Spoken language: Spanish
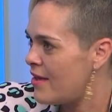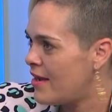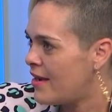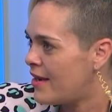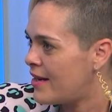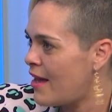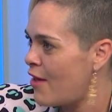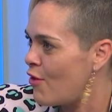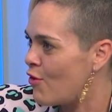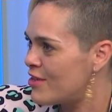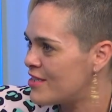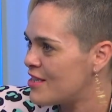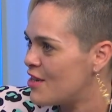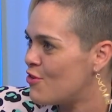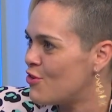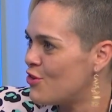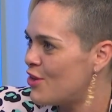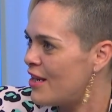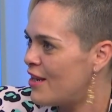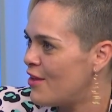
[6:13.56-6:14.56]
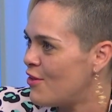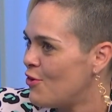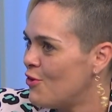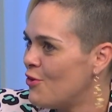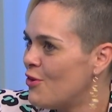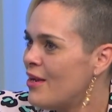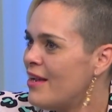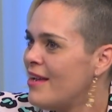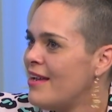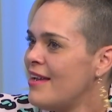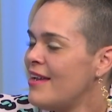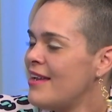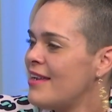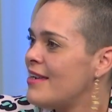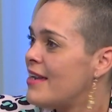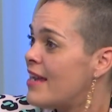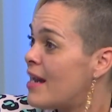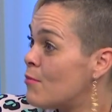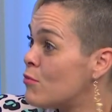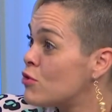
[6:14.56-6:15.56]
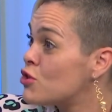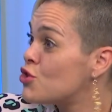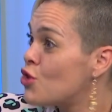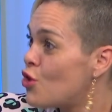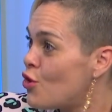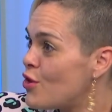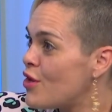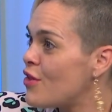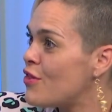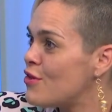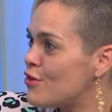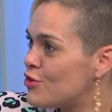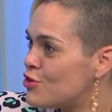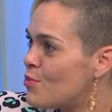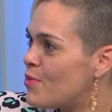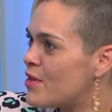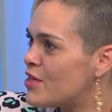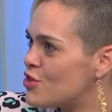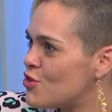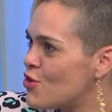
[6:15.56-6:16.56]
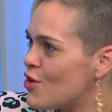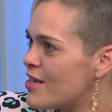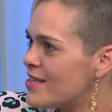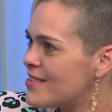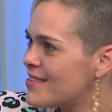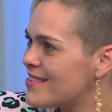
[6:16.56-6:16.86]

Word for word: de creadores de contenido y éramos solo 18 personas.